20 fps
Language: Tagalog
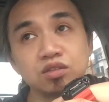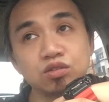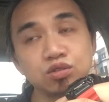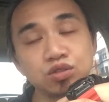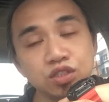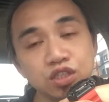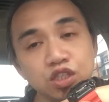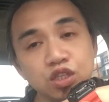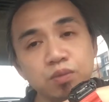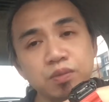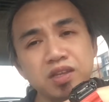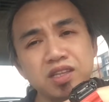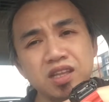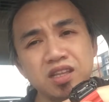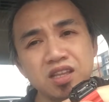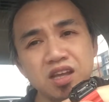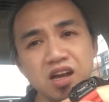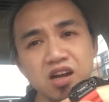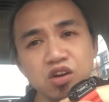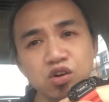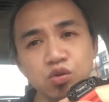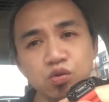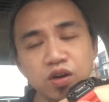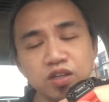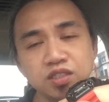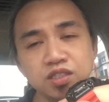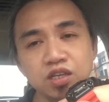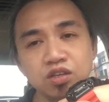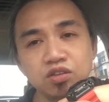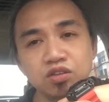Kung sino man na
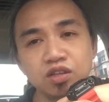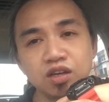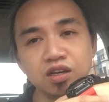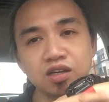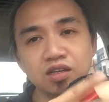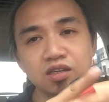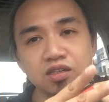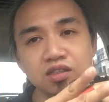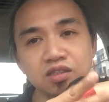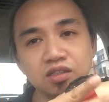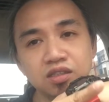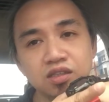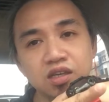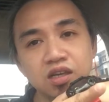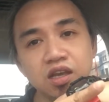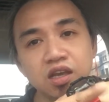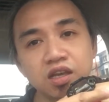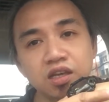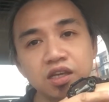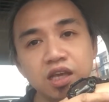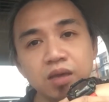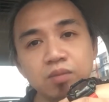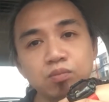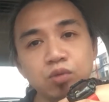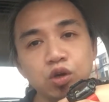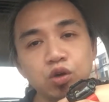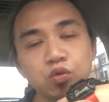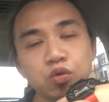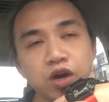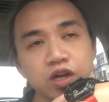nakakuha sa inyo ng Game
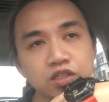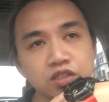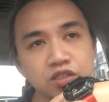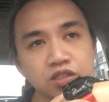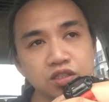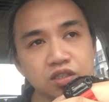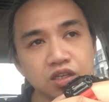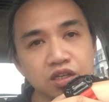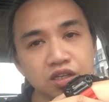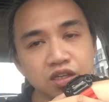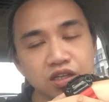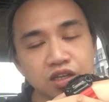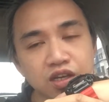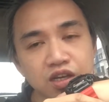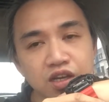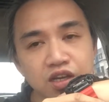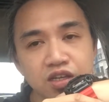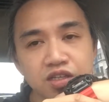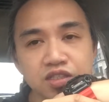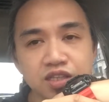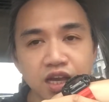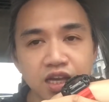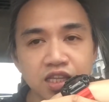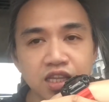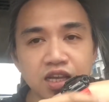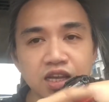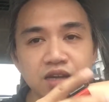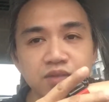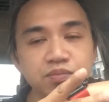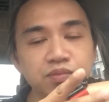Boy Watch,
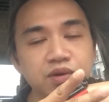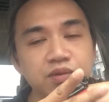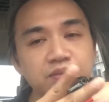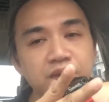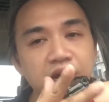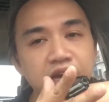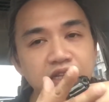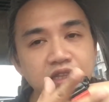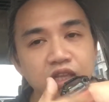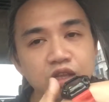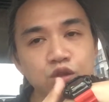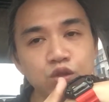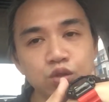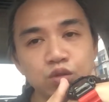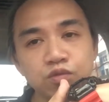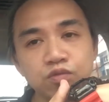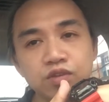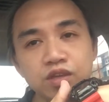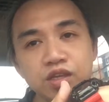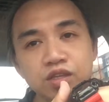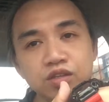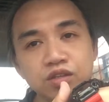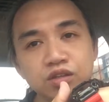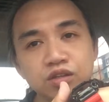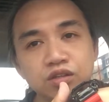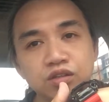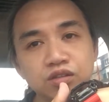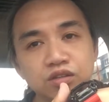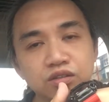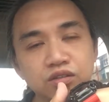sana makita nyo itong
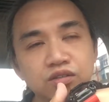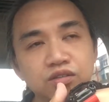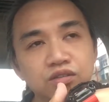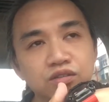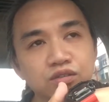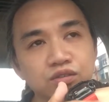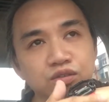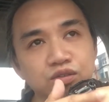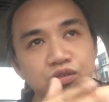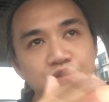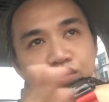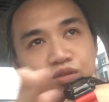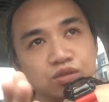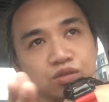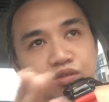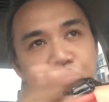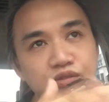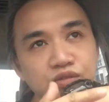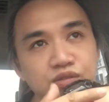video. Kung,